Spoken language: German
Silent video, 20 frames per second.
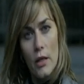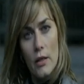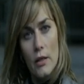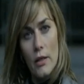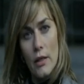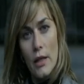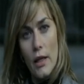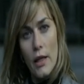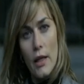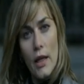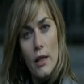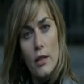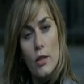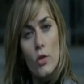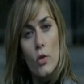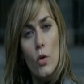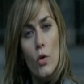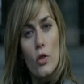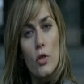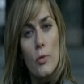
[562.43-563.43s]
Der
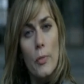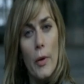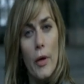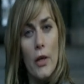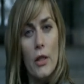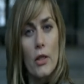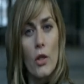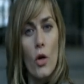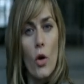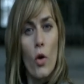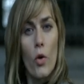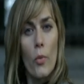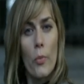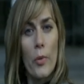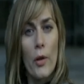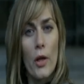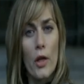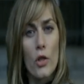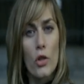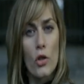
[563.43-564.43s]
Delegationsbericht der
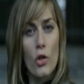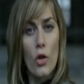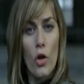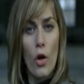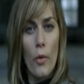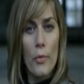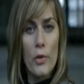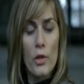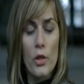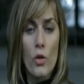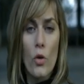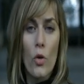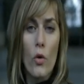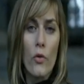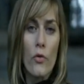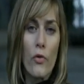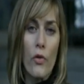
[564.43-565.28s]
Europäischen Kommission